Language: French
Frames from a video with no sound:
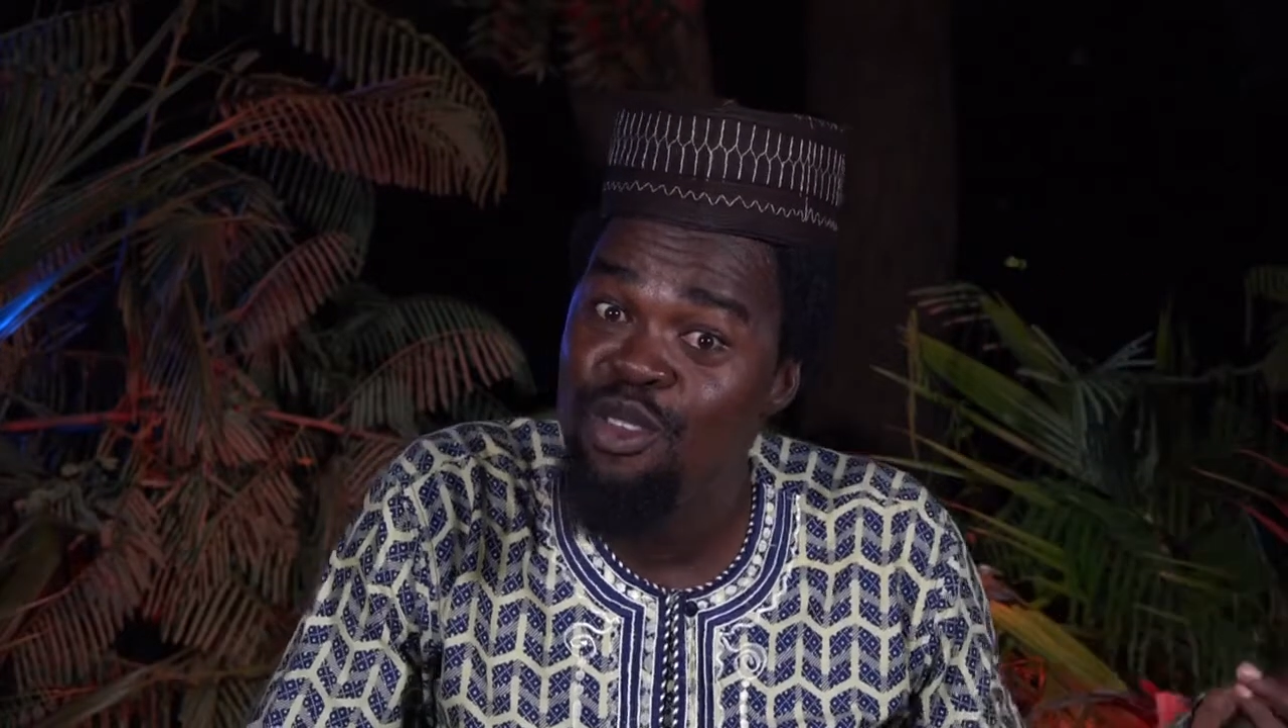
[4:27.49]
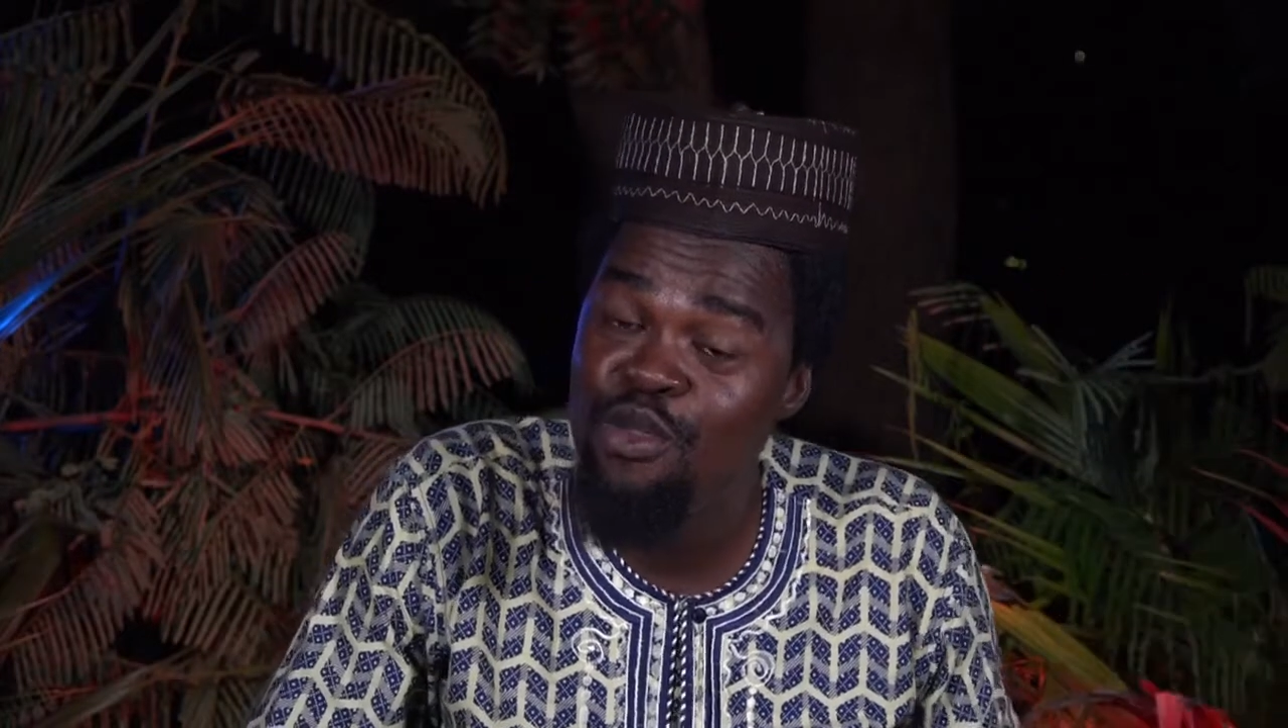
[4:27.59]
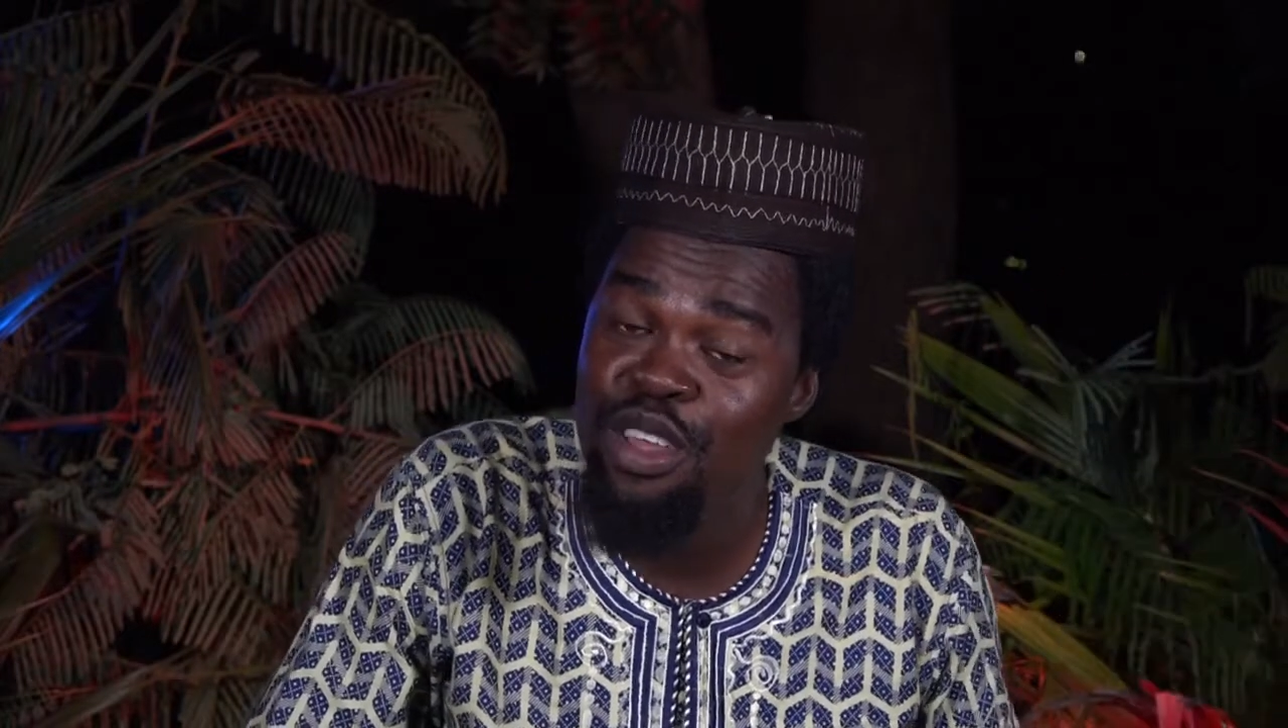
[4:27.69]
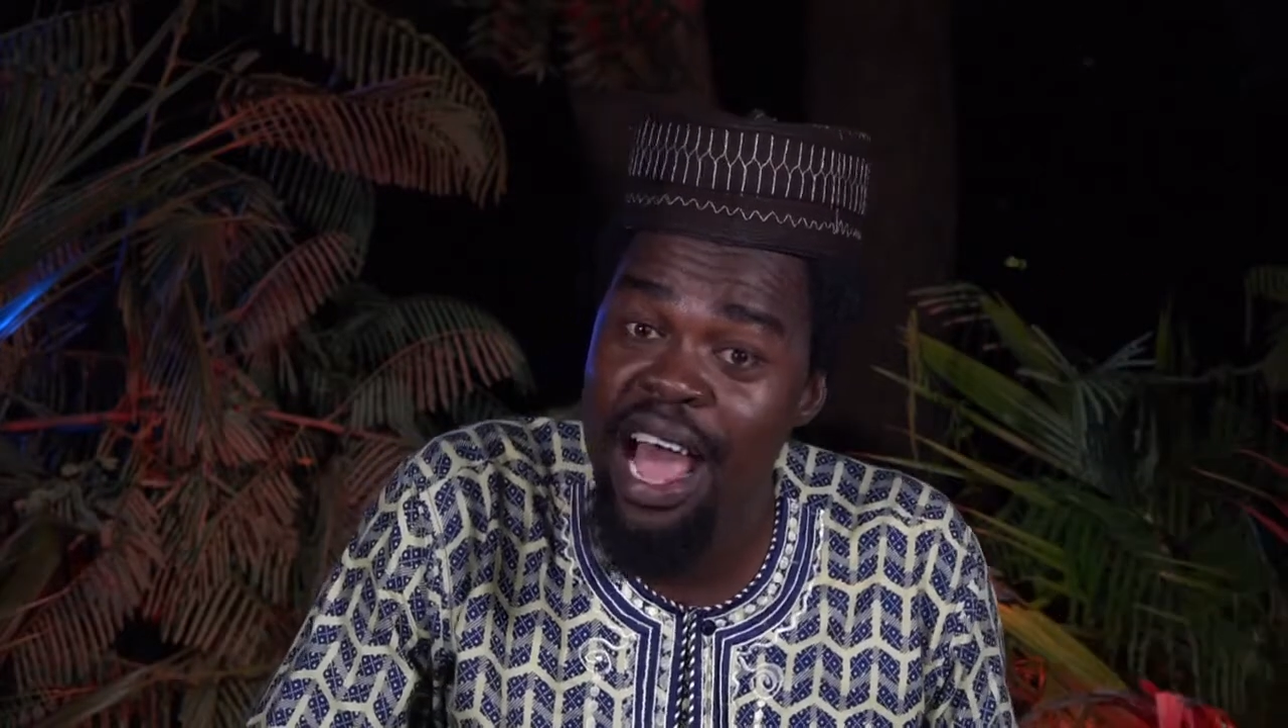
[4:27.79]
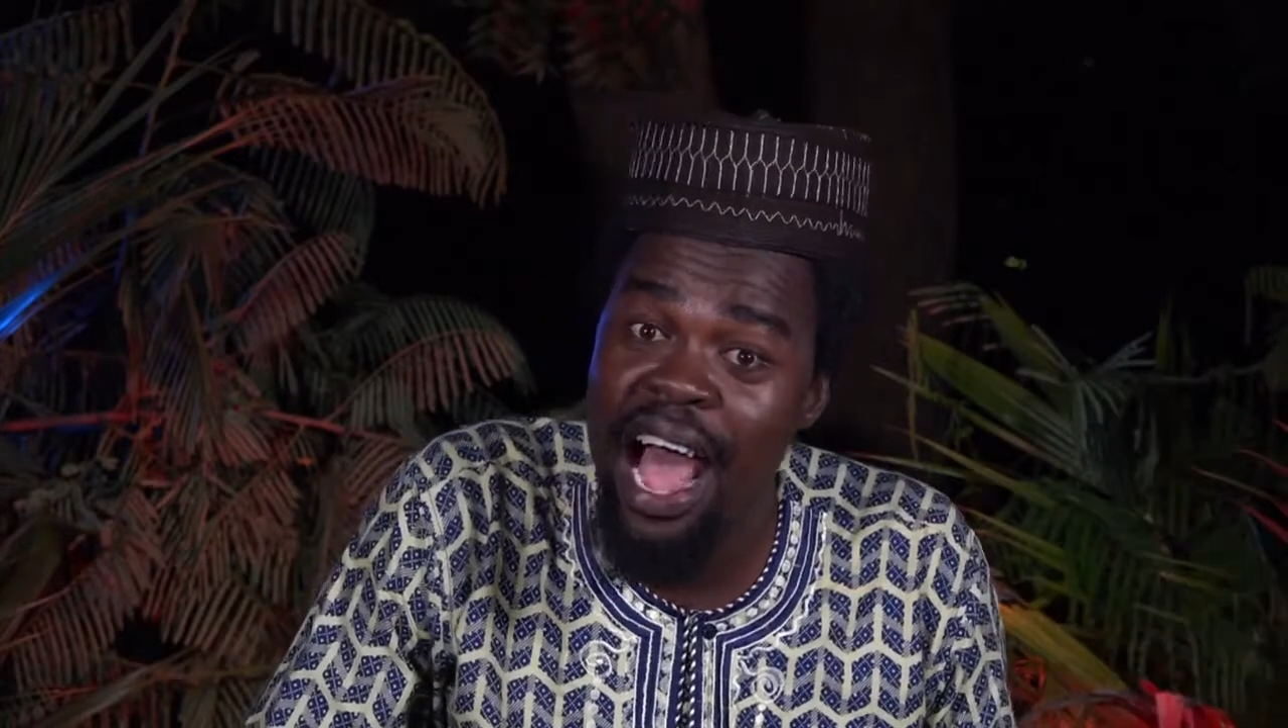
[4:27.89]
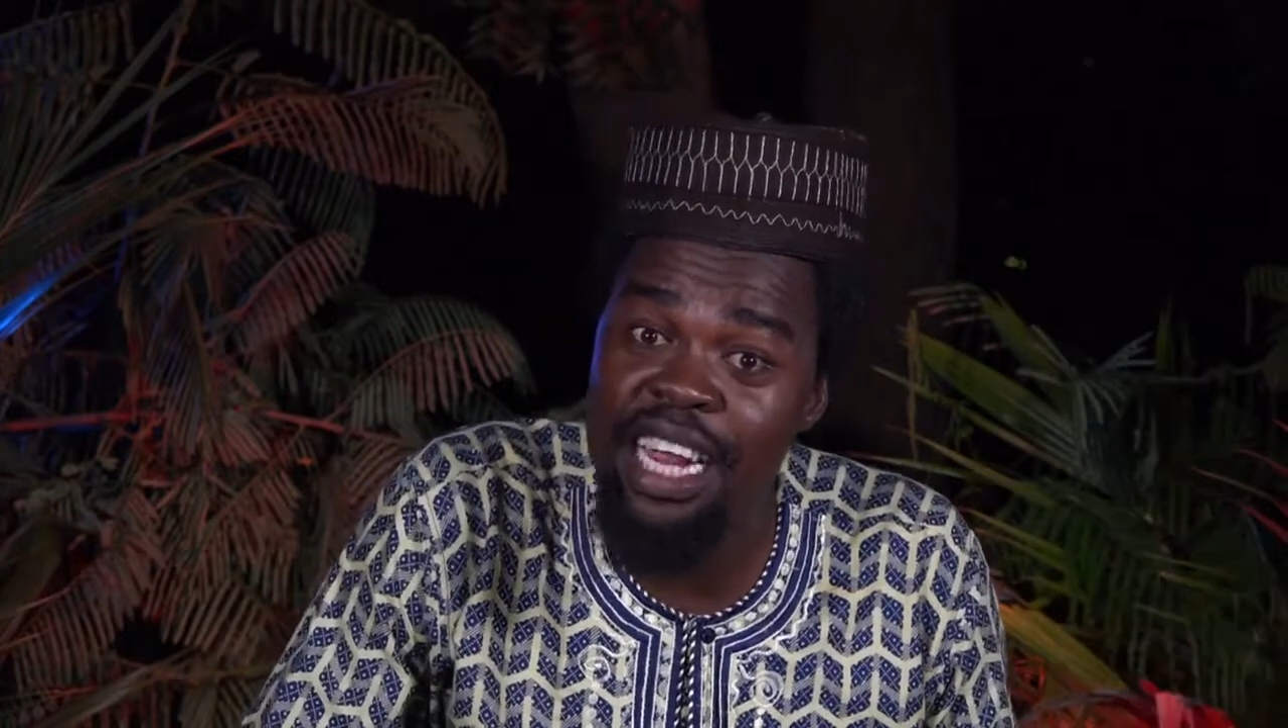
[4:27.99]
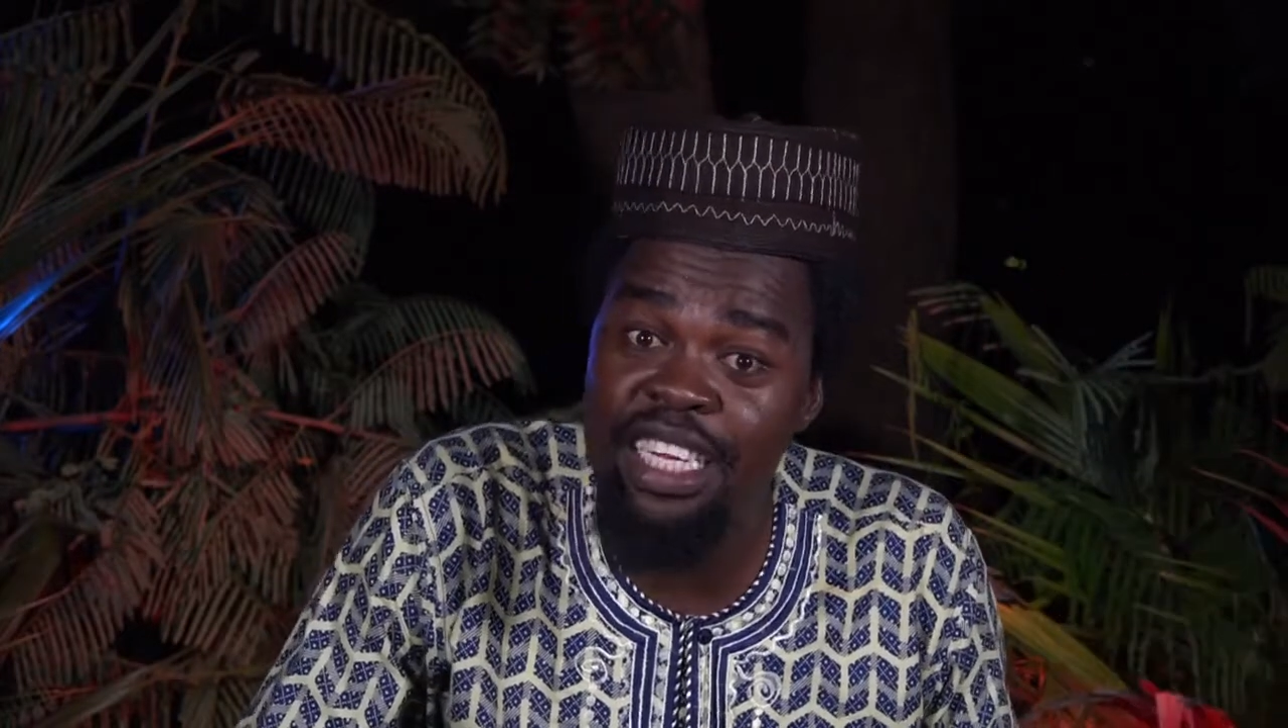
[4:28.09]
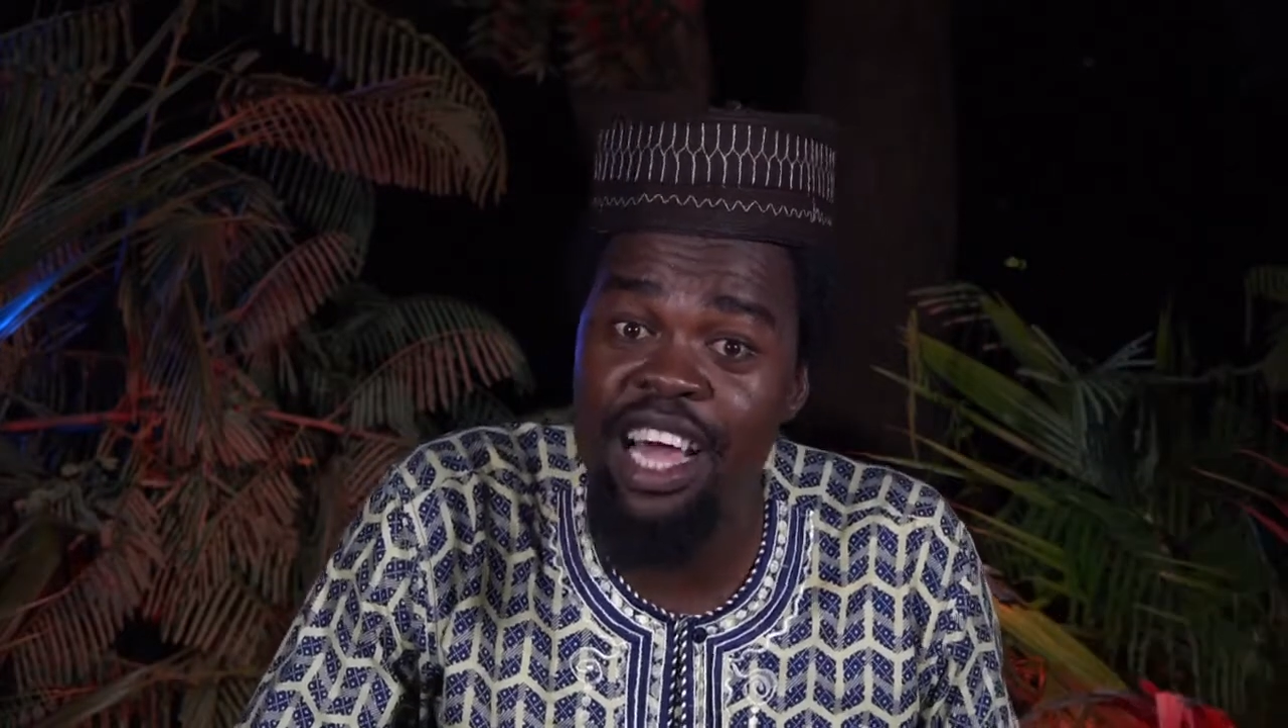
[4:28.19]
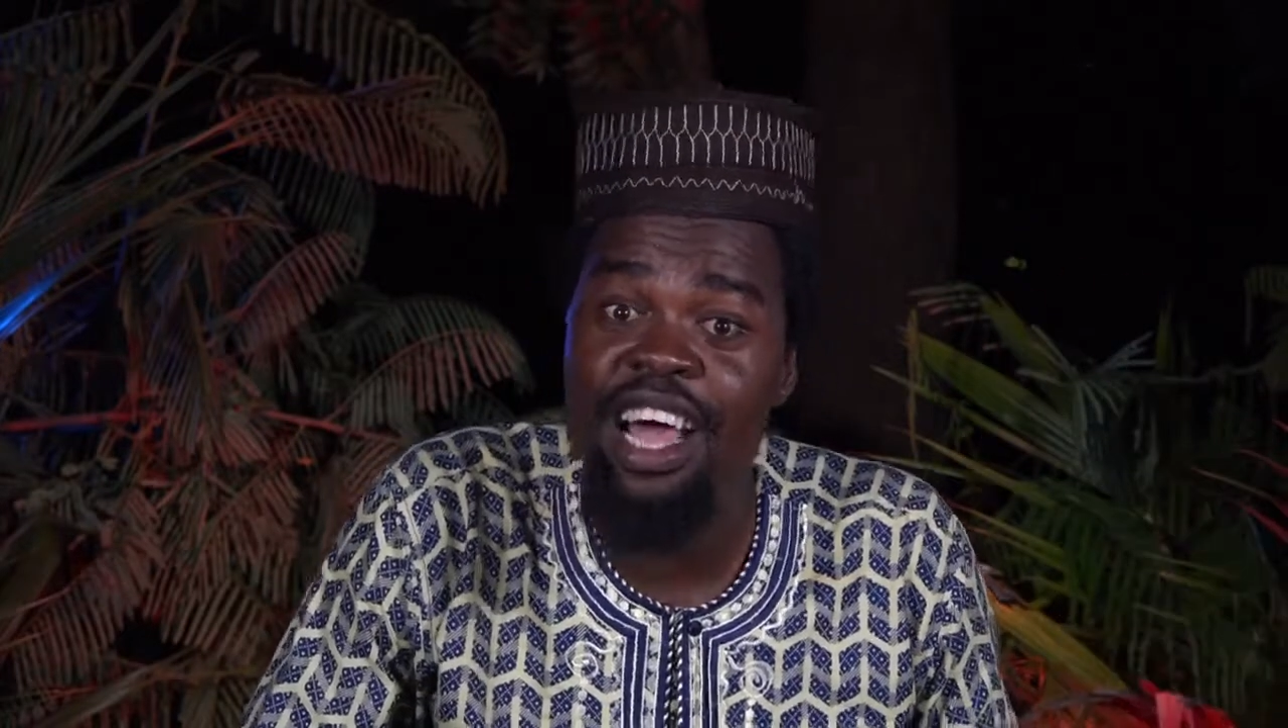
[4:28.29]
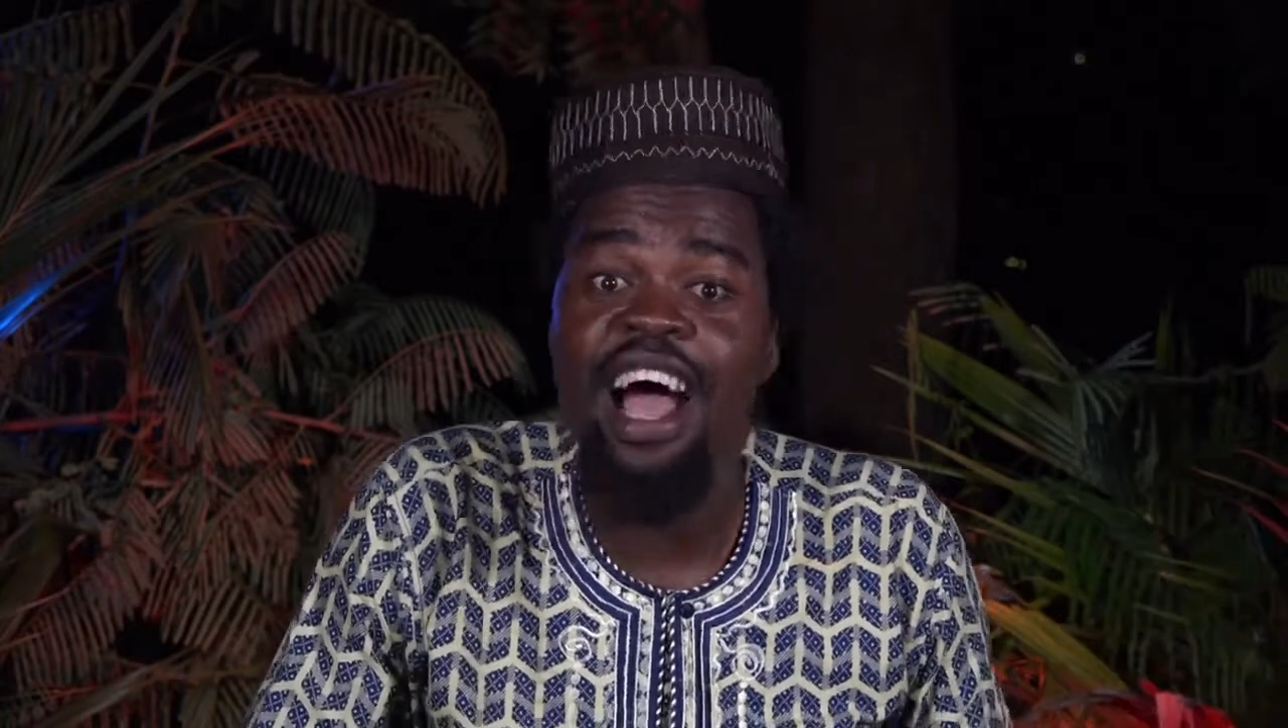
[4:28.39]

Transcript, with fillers: village